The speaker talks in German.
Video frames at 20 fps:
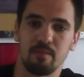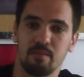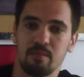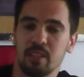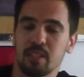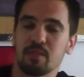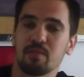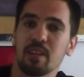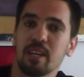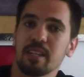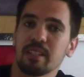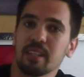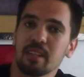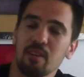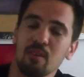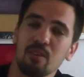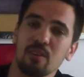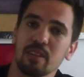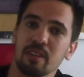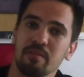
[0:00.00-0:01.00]
Das wäre halt dann
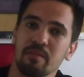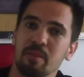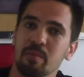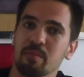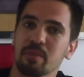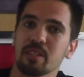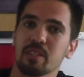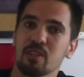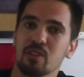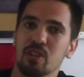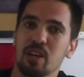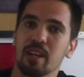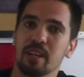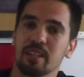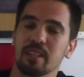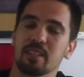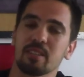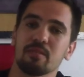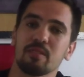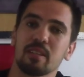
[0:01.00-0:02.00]
auch irgendwie ein bisschen
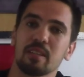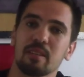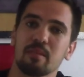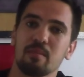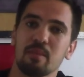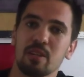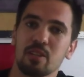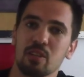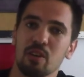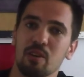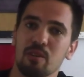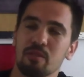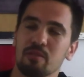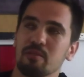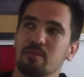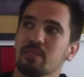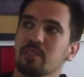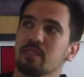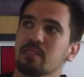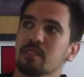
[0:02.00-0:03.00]
schade, deswegen mal
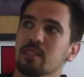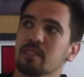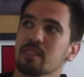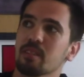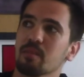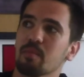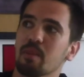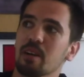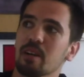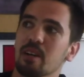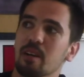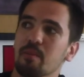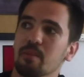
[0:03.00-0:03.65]
schauen, wie ich das dann mache.